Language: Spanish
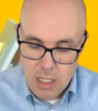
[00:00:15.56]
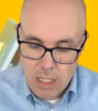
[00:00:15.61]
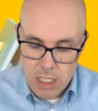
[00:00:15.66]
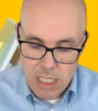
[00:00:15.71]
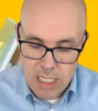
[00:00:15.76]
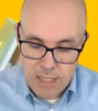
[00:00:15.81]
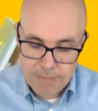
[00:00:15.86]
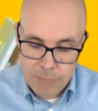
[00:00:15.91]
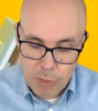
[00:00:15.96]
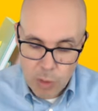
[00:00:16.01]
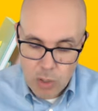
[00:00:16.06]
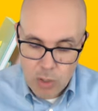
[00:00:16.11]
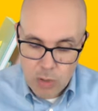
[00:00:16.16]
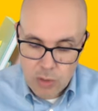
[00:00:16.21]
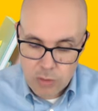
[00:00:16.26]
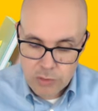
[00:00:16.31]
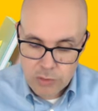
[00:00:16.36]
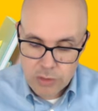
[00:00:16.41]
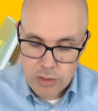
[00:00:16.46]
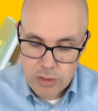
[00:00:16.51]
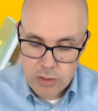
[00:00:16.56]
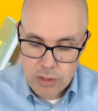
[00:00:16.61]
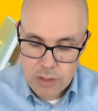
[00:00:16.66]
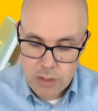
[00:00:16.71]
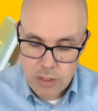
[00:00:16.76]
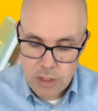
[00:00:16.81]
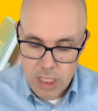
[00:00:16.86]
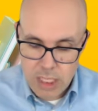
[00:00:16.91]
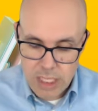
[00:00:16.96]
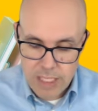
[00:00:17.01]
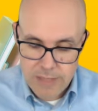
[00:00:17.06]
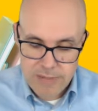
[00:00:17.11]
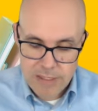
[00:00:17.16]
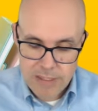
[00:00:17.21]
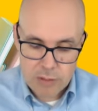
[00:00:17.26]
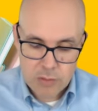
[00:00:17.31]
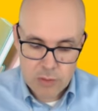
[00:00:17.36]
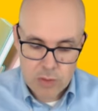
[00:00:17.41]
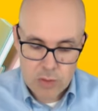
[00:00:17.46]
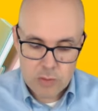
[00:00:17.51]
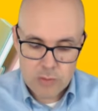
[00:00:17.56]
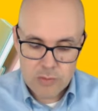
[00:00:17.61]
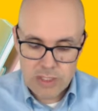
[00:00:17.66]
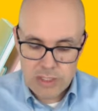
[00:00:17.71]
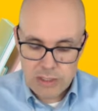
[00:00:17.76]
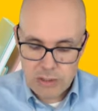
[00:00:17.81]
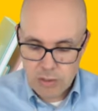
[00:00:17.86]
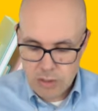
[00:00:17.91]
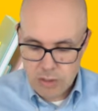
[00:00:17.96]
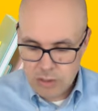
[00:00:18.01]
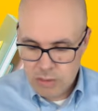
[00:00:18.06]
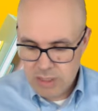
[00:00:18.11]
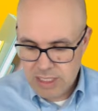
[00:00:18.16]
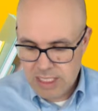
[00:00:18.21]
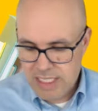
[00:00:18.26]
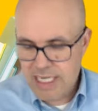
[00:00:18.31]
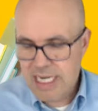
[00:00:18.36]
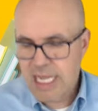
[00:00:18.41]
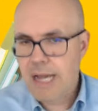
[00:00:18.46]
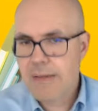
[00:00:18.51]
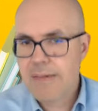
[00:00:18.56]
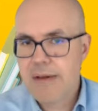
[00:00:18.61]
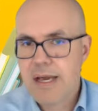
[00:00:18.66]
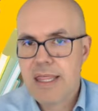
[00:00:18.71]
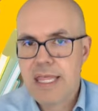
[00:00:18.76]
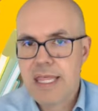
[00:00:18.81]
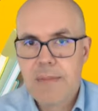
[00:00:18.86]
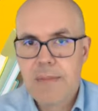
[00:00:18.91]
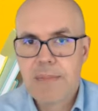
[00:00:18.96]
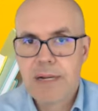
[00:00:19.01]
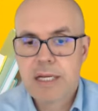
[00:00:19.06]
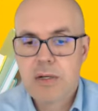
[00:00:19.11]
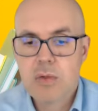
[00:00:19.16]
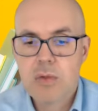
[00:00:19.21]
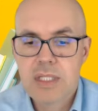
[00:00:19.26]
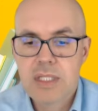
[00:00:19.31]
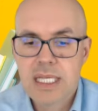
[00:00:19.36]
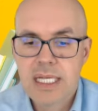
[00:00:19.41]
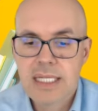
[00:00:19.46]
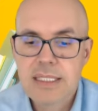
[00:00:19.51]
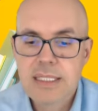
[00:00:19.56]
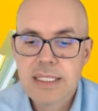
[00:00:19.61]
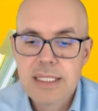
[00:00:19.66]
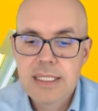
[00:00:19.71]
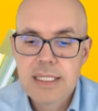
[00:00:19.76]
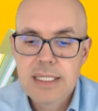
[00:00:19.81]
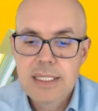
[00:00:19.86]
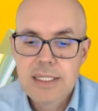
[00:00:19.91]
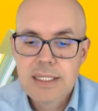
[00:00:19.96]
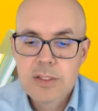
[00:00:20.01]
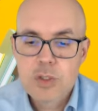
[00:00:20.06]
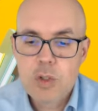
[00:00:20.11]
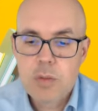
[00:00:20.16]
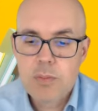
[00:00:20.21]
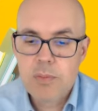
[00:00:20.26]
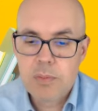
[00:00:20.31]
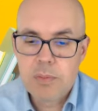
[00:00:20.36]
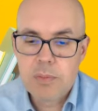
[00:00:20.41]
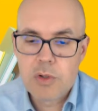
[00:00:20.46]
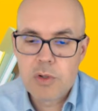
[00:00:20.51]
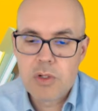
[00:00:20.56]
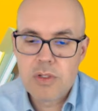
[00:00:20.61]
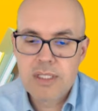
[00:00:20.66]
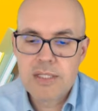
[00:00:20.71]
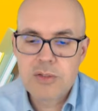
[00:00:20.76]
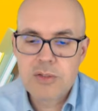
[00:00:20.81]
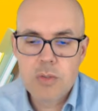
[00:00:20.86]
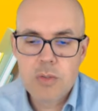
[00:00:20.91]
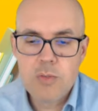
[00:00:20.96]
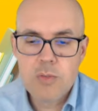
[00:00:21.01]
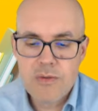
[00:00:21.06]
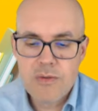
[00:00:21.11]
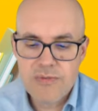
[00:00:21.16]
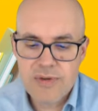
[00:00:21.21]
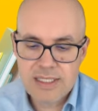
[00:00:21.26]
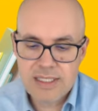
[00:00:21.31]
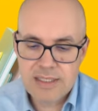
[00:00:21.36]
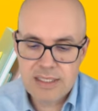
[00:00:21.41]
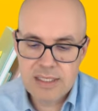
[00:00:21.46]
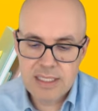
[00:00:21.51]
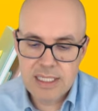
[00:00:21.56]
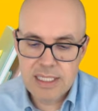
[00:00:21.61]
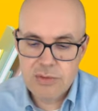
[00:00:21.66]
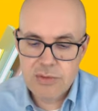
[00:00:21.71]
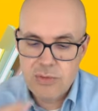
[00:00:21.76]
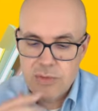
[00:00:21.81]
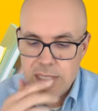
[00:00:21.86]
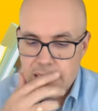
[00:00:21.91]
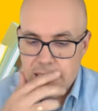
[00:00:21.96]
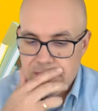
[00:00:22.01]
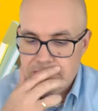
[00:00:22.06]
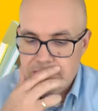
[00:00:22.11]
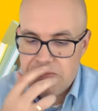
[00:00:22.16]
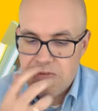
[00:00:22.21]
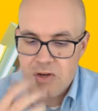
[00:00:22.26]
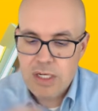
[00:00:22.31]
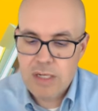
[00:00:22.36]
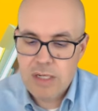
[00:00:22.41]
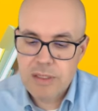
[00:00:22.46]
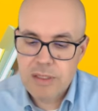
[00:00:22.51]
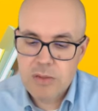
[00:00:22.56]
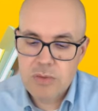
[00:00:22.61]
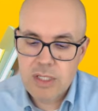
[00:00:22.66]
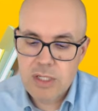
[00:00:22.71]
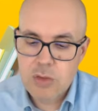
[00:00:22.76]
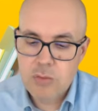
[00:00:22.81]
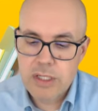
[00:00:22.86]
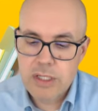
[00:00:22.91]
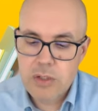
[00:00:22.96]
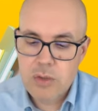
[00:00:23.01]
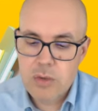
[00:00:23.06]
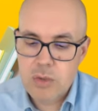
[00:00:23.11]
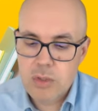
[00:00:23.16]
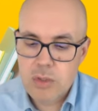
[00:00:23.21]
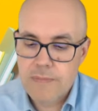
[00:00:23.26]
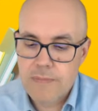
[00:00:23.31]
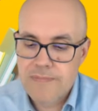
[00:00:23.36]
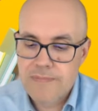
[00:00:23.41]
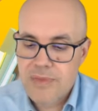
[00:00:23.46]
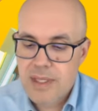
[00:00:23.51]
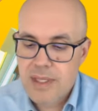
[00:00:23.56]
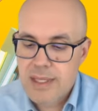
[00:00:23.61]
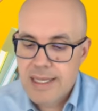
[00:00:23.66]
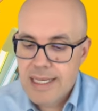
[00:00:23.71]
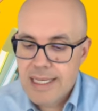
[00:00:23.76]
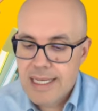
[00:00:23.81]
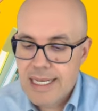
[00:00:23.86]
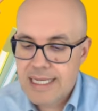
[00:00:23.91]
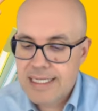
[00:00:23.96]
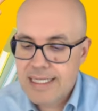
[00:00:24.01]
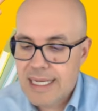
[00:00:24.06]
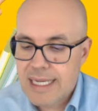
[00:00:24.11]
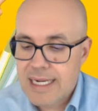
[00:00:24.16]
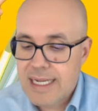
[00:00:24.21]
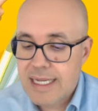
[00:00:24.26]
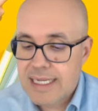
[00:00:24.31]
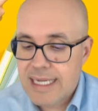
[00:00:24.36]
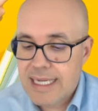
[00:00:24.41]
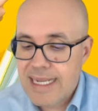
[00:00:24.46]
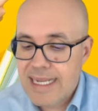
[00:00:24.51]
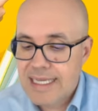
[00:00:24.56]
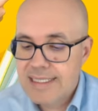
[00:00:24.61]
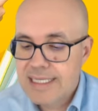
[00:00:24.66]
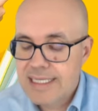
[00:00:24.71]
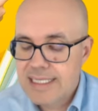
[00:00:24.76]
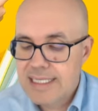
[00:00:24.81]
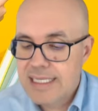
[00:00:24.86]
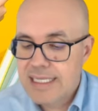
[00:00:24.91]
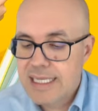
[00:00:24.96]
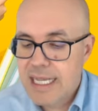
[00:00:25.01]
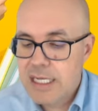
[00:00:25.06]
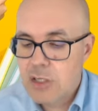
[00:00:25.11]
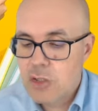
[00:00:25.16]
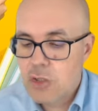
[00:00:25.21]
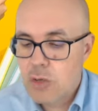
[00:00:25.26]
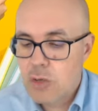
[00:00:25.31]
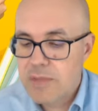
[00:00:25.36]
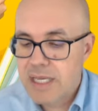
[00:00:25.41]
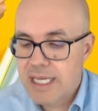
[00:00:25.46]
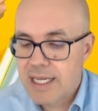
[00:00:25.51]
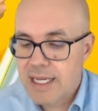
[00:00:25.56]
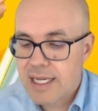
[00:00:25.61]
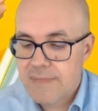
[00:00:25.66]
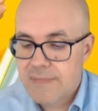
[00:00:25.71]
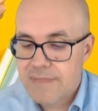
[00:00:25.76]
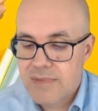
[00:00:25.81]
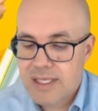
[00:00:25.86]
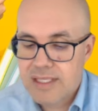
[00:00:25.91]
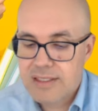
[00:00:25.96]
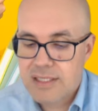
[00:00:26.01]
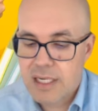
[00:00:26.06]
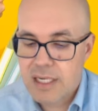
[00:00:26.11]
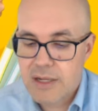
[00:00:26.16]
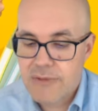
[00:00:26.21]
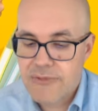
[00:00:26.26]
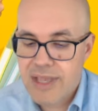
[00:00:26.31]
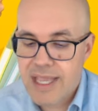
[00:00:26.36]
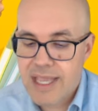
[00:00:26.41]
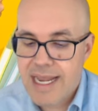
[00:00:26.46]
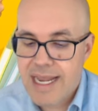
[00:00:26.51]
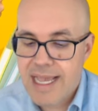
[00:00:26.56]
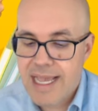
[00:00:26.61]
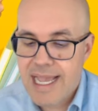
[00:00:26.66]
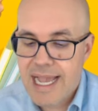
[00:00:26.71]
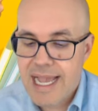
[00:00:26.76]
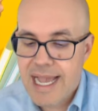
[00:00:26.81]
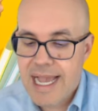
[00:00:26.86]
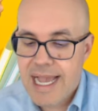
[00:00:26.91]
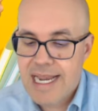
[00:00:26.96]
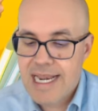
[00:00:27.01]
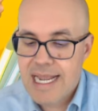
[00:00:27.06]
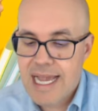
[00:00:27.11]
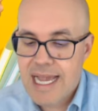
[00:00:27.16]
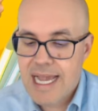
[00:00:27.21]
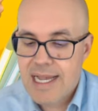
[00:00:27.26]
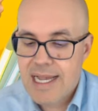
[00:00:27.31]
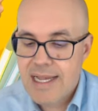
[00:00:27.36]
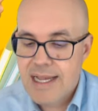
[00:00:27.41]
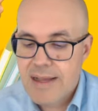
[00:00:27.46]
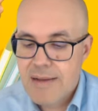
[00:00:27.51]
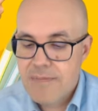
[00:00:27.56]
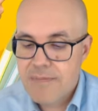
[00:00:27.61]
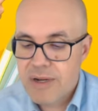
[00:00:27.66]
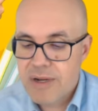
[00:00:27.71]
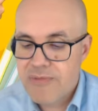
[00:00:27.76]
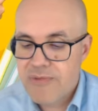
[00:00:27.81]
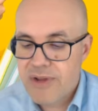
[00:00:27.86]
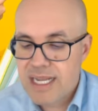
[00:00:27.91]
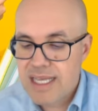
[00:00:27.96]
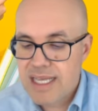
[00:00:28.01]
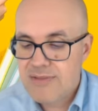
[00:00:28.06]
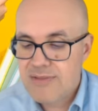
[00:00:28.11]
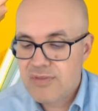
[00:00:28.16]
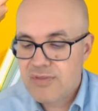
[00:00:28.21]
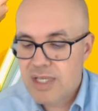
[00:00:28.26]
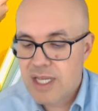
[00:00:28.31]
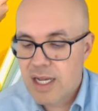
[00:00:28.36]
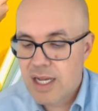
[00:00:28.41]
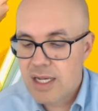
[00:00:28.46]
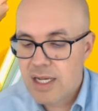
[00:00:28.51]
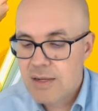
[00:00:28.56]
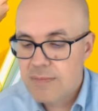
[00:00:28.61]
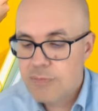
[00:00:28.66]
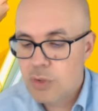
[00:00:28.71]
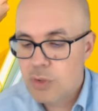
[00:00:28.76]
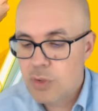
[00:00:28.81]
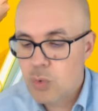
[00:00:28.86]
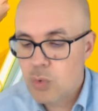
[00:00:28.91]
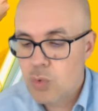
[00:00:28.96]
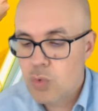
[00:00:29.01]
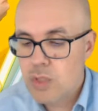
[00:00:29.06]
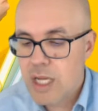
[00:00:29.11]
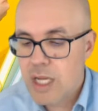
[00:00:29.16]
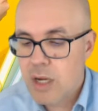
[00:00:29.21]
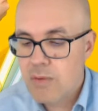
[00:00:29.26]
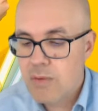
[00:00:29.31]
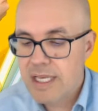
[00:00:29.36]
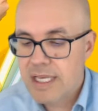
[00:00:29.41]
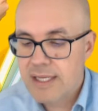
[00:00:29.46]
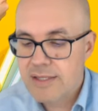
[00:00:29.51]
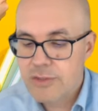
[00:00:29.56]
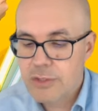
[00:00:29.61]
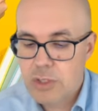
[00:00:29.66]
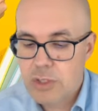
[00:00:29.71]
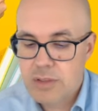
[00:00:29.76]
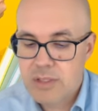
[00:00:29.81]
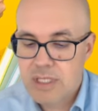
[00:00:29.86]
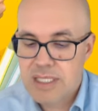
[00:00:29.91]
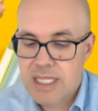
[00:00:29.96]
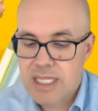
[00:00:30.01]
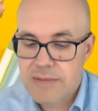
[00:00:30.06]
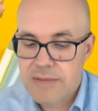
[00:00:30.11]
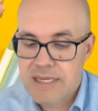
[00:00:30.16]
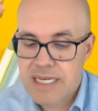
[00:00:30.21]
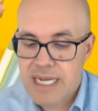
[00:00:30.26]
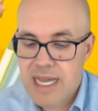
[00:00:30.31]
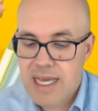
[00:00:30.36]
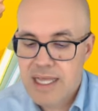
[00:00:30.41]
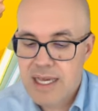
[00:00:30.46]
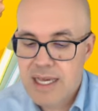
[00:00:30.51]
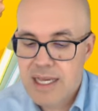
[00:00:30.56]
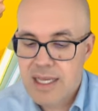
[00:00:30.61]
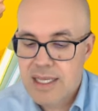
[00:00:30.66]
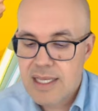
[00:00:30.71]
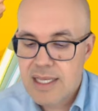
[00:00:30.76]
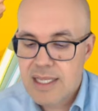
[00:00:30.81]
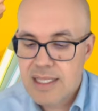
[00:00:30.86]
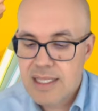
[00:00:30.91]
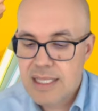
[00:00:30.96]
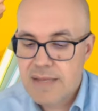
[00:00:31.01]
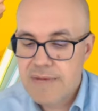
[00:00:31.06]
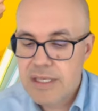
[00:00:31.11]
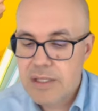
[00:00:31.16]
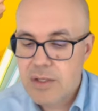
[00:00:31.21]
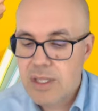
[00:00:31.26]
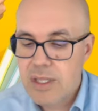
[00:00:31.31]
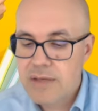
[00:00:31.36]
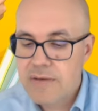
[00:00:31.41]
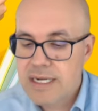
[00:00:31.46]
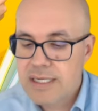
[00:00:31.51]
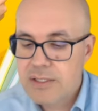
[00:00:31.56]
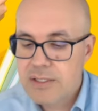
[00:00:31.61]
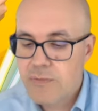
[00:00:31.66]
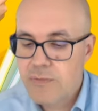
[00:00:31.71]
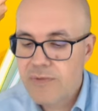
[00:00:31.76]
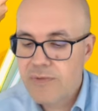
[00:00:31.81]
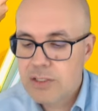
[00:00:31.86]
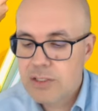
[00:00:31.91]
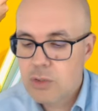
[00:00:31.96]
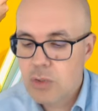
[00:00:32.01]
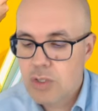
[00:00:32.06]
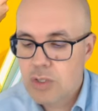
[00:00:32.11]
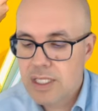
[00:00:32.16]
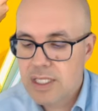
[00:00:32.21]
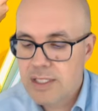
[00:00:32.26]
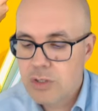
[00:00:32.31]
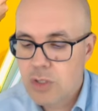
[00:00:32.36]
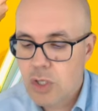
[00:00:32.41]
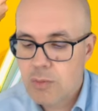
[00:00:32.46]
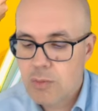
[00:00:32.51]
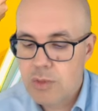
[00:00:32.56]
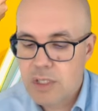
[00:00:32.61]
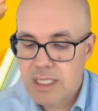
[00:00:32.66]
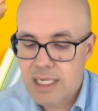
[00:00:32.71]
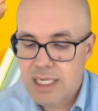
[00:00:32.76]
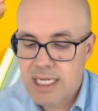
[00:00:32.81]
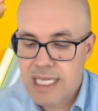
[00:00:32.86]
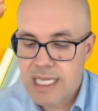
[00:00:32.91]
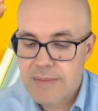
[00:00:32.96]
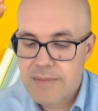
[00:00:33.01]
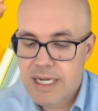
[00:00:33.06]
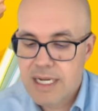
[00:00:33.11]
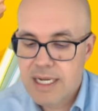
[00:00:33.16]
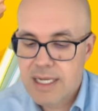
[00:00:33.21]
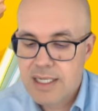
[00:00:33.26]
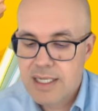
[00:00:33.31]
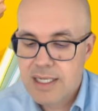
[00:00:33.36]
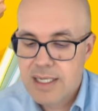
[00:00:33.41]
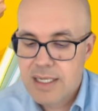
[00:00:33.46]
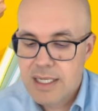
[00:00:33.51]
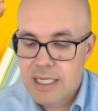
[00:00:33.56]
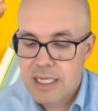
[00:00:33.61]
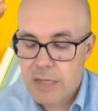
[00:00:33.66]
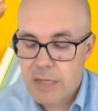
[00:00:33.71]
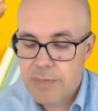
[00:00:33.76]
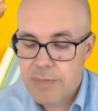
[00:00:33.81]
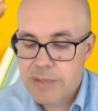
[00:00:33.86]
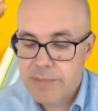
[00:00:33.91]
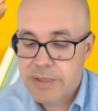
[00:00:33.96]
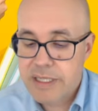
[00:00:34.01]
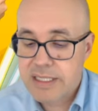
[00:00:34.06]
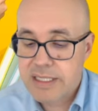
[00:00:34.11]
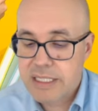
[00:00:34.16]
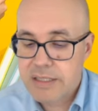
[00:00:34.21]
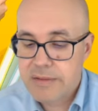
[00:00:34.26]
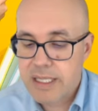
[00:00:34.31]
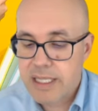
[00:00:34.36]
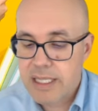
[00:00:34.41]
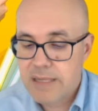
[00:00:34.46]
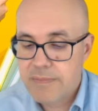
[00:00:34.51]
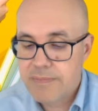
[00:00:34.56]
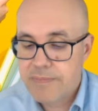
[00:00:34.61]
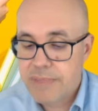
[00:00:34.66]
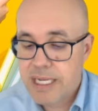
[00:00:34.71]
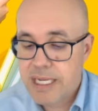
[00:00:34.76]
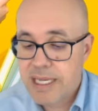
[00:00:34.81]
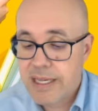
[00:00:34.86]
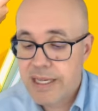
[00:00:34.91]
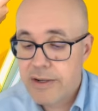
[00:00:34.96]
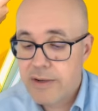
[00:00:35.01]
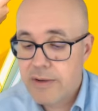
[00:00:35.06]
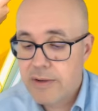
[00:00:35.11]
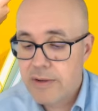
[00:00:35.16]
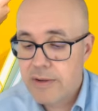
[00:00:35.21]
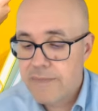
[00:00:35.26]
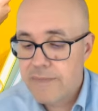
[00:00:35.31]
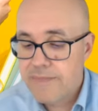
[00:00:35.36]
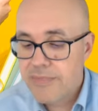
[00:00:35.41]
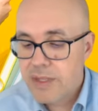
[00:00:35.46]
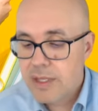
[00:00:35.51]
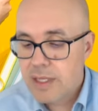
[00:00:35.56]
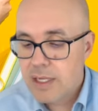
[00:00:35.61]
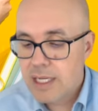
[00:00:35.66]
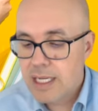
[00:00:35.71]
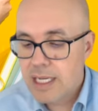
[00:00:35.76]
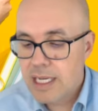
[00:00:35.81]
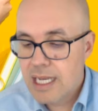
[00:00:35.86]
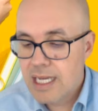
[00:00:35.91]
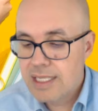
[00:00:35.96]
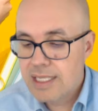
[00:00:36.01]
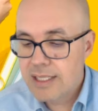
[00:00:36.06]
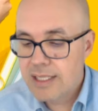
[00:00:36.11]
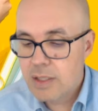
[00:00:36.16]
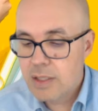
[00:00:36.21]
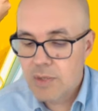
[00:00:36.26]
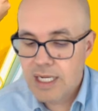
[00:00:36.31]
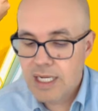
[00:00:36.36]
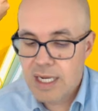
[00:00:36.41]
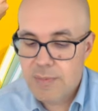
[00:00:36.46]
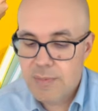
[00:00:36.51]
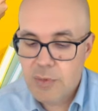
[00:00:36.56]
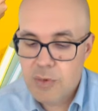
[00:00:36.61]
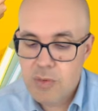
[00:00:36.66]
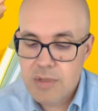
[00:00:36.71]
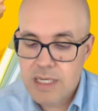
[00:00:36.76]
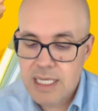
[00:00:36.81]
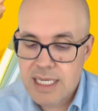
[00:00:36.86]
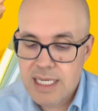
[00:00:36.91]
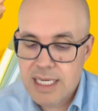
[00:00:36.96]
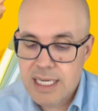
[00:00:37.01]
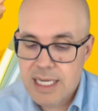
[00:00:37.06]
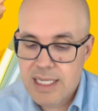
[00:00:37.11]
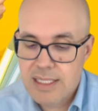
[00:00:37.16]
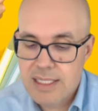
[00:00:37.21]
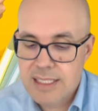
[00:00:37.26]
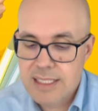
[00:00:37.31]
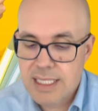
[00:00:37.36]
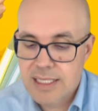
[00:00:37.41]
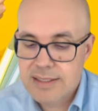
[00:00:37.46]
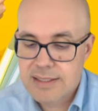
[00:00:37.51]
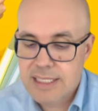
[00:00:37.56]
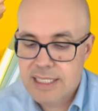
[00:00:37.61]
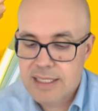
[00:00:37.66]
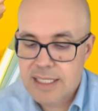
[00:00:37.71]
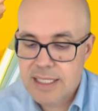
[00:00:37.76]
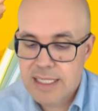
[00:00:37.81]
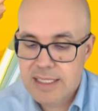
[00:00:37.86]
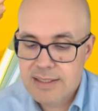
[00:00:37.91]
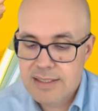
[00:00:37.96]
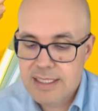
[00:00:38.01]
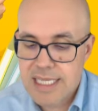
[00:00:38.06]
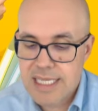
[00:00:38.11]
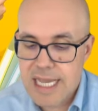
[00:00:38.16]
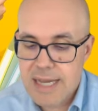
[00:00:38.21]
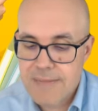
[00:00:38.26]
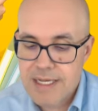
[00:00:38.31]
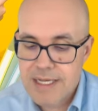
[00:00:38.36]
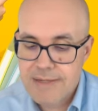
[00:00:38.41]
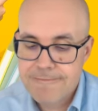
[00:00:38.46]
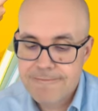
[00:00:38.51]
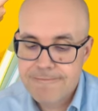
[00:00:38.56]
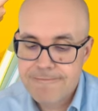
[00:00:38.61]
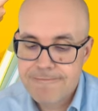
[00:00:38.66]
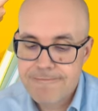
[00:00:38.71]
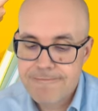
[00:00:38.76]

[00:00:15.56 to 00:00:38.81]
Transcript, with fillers: ah, pocos, eh, pero son concisos. Esto tiene nada más 10 preguntas, por lo tanto es muy fácil de estudiar. Vamos con la pregunta número uno. La característica económica que se refiere a la preferencia por una ubicación determinada debido a diversos factores como el clima, las perspectivas del empleo, las escuelas públicas, etcétera, Se llama